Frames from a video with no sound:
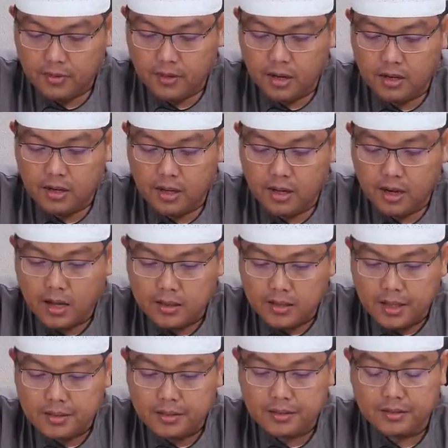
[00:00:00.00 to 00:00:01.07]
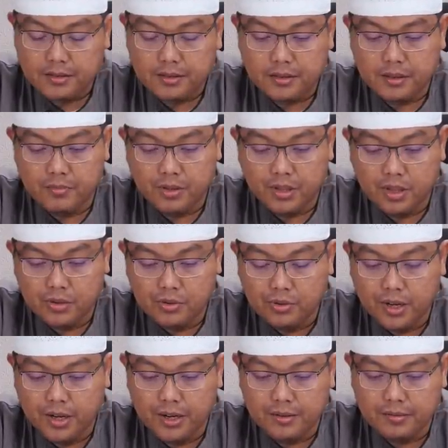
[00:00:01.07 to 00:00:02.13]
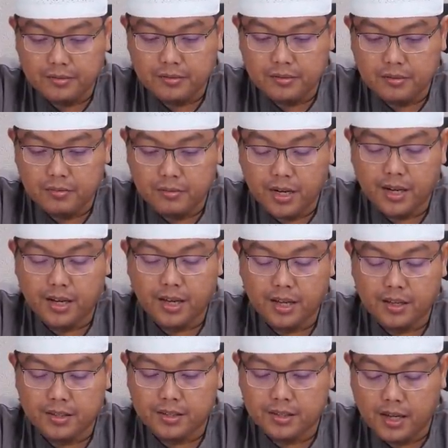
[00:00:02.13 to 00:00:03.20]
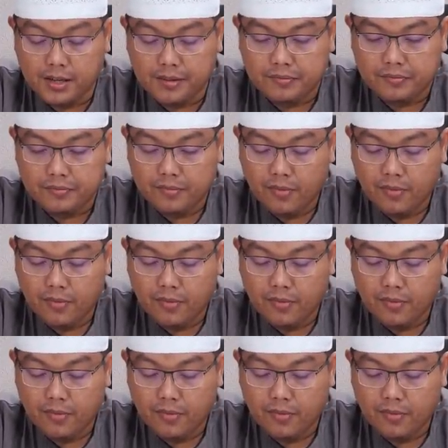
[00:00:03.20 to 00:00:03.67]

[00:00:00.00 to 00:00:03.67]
dari arah atas, demikian juga mereka yang sesak,